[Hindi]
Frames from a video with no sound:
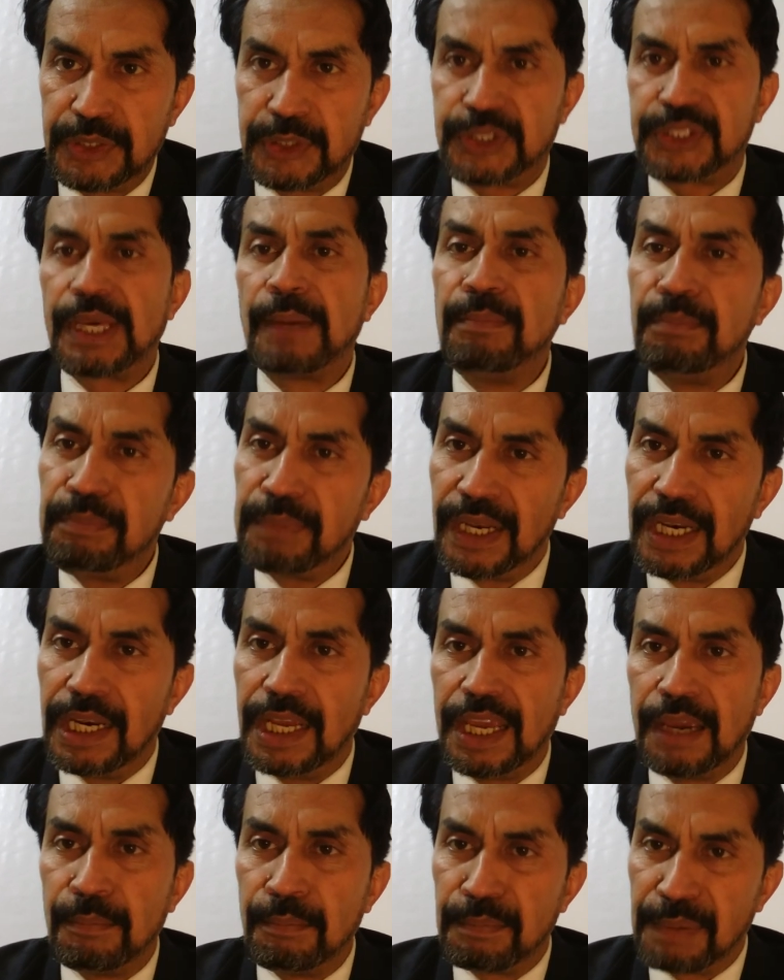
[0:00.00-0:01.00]
सिंपल
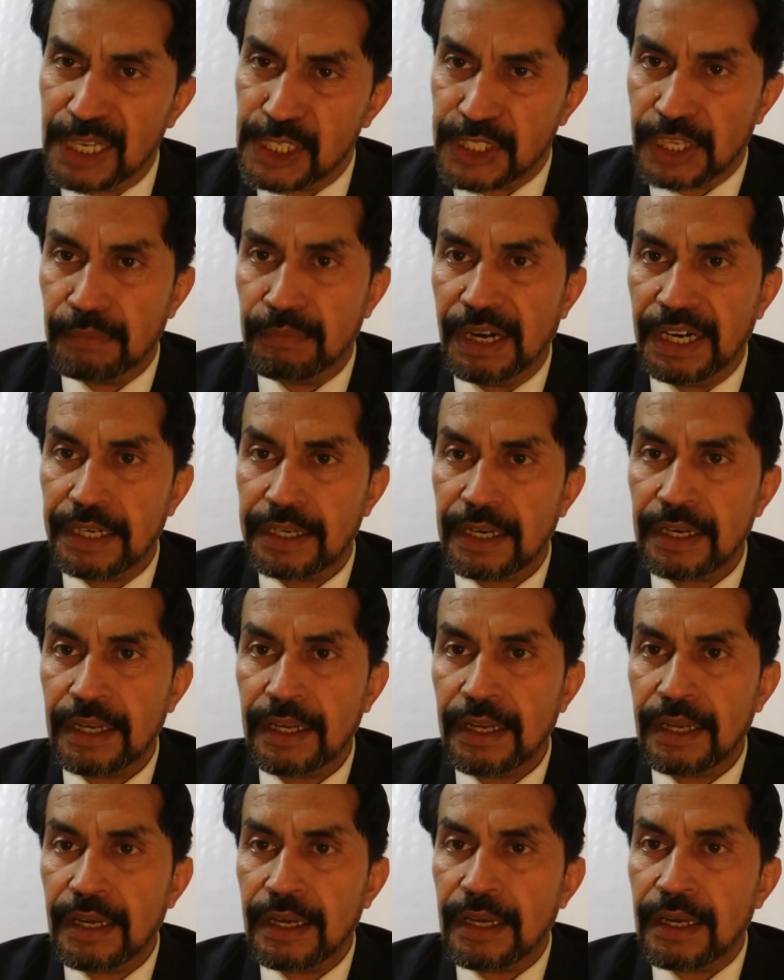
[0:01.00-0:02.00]
इम्प्रिजनमेंट
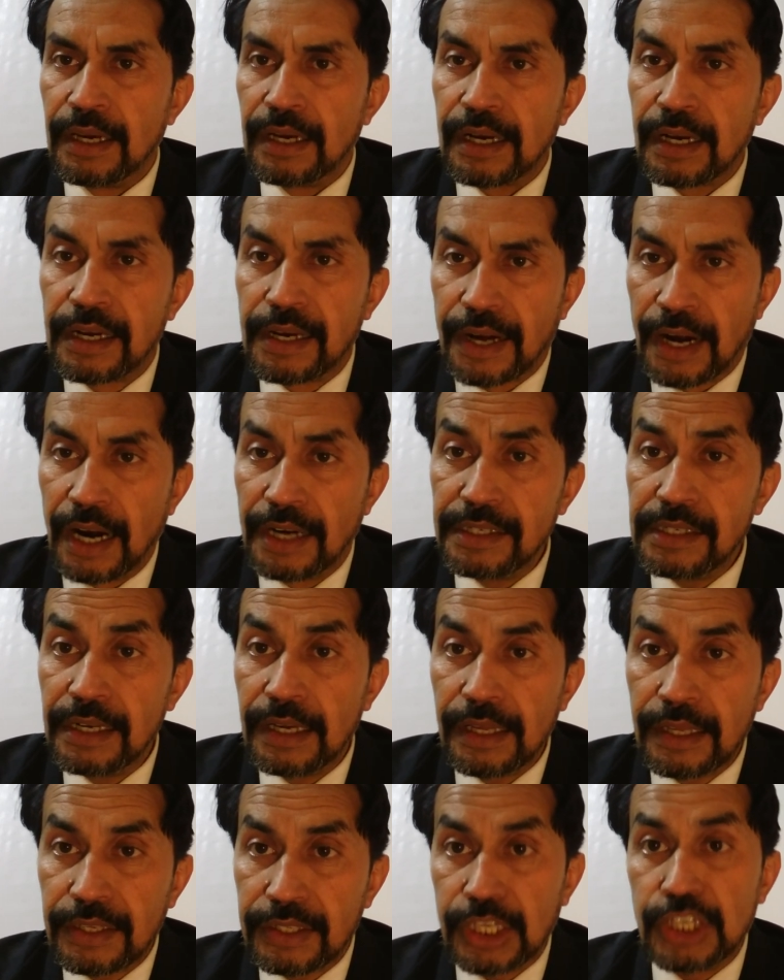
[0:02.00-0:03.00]
ग्रांट
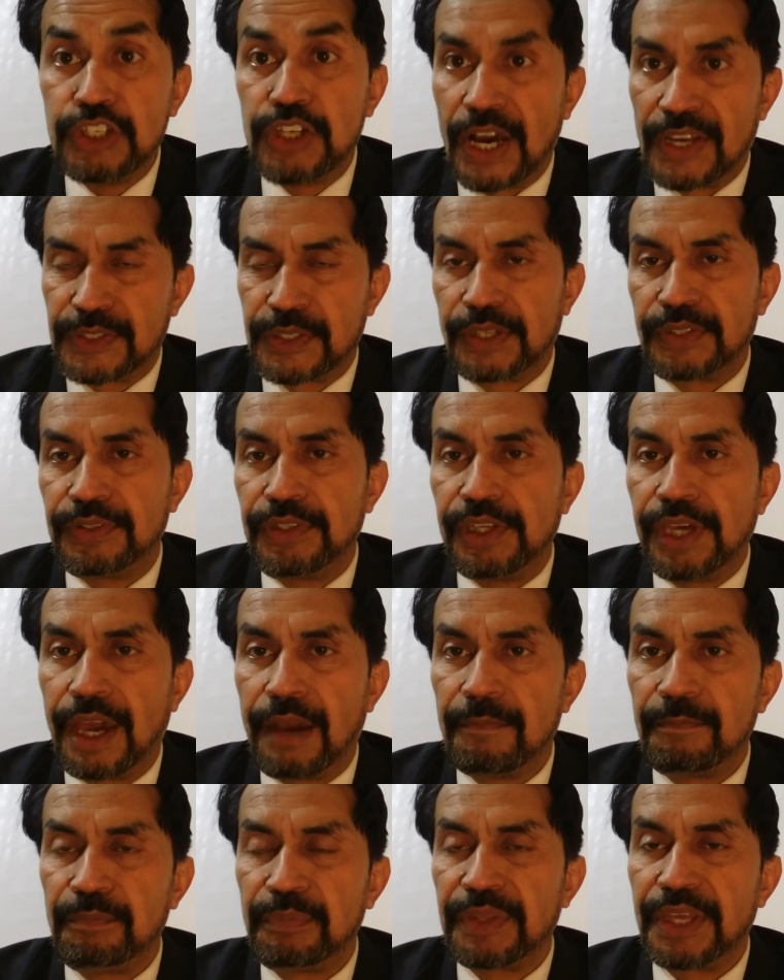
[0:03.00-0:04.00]
की जा सकती
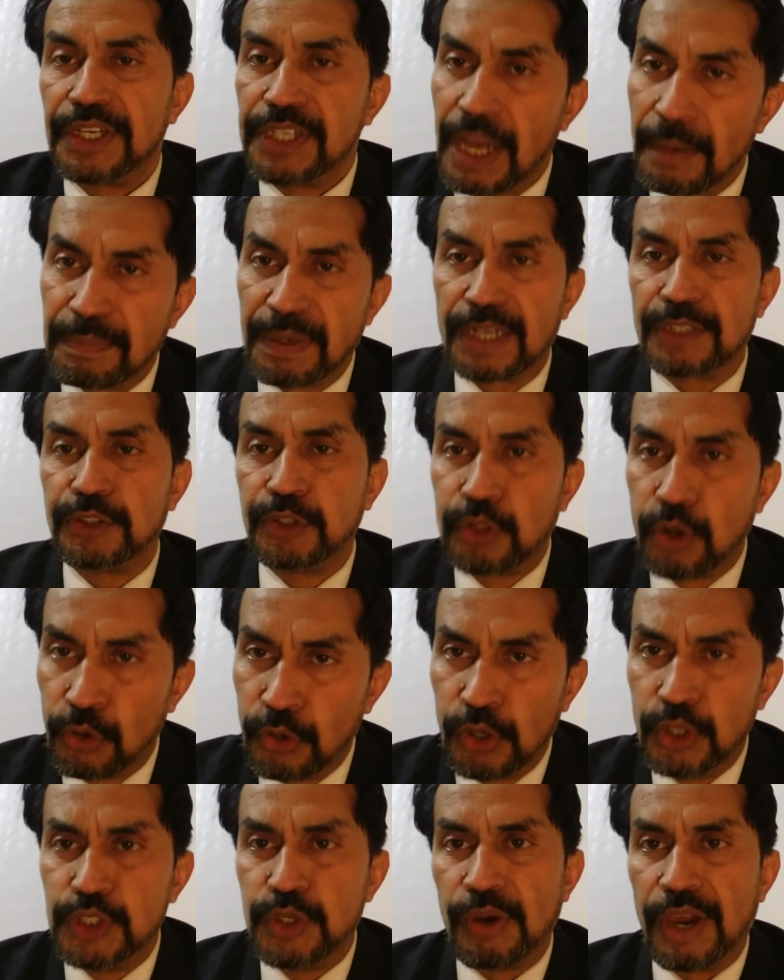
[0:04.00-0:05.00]
है या फिर
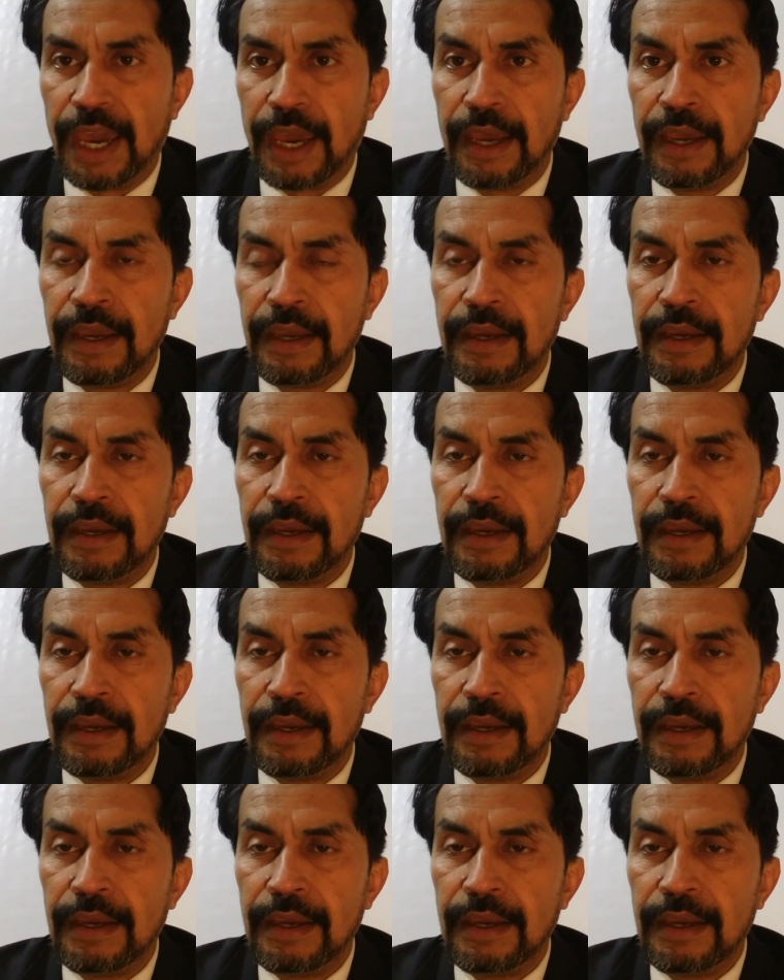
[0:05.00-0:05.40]
दोनों जो हैं